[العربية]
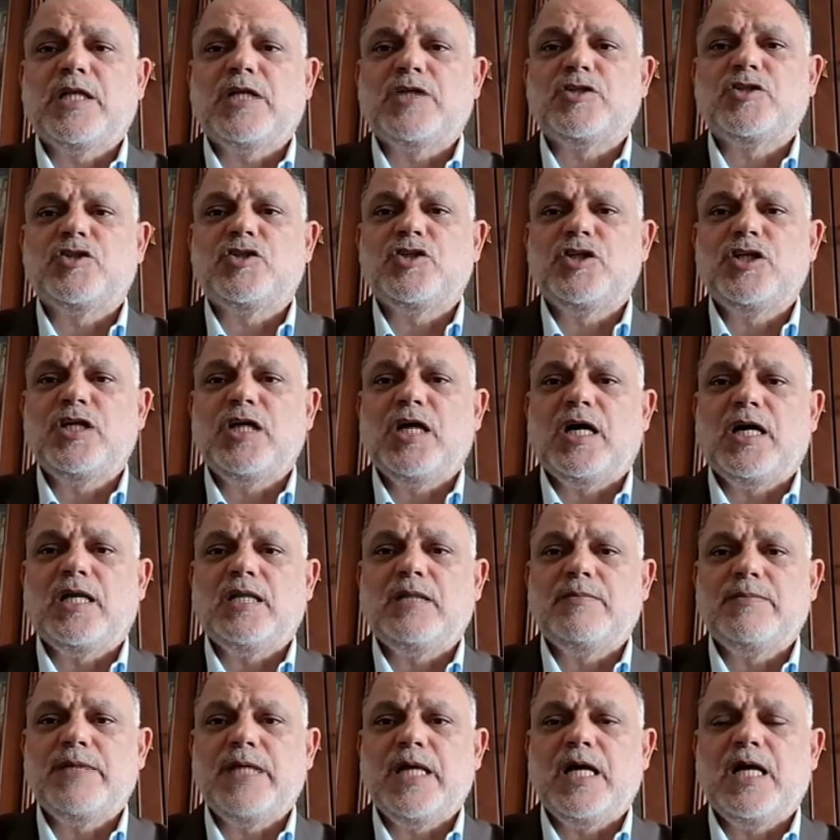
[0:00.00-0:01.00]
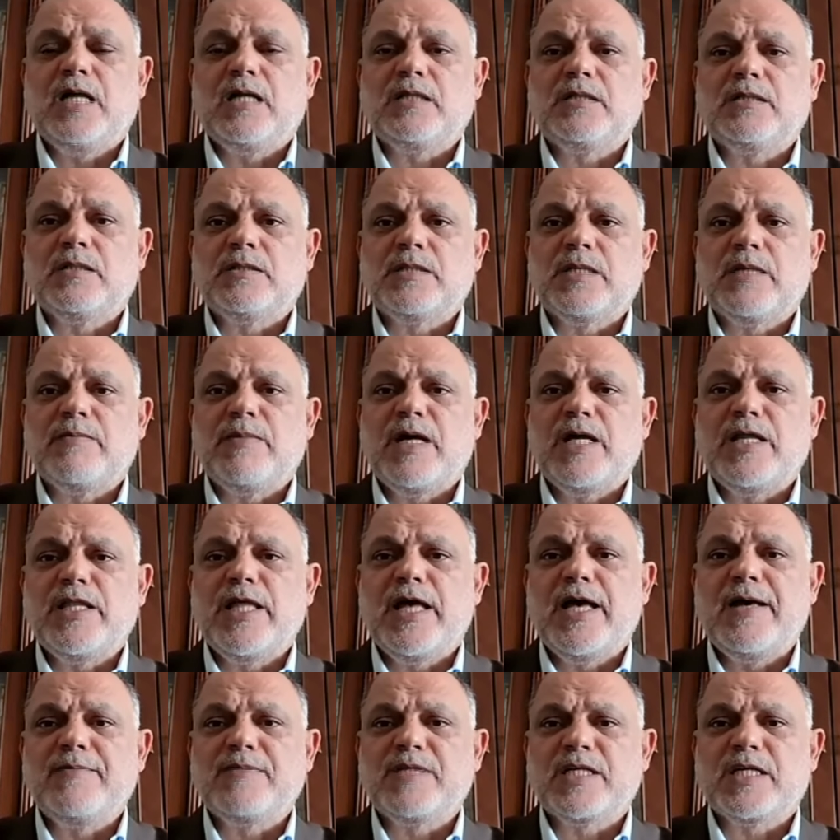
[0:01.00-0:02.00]
تشجيع البيئات
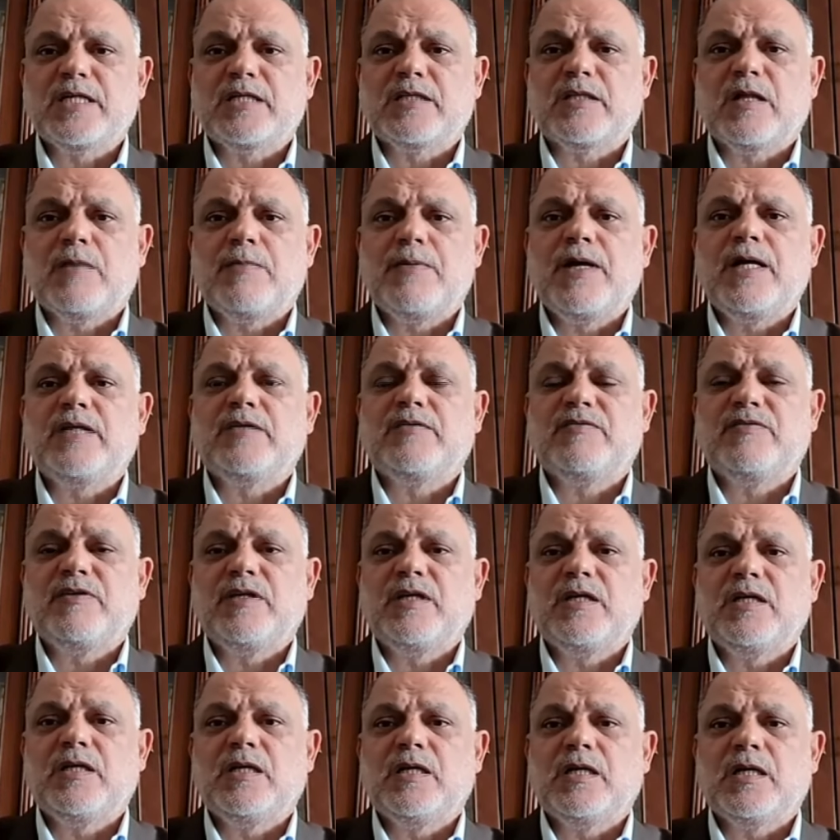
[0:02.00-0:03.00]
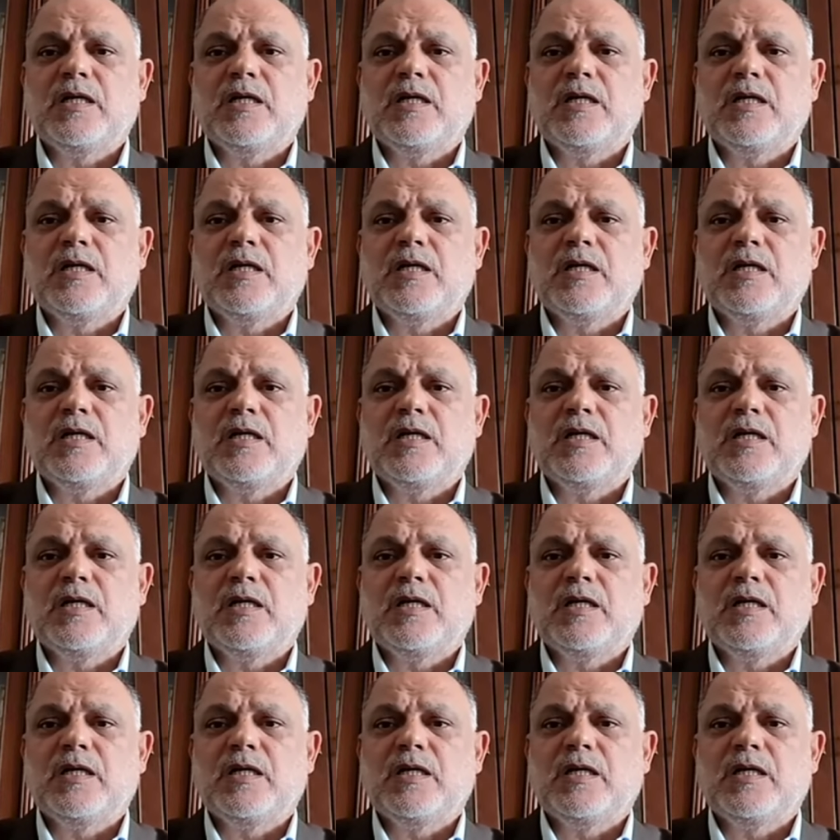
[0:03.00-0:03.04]
سمعنا امس خطابات في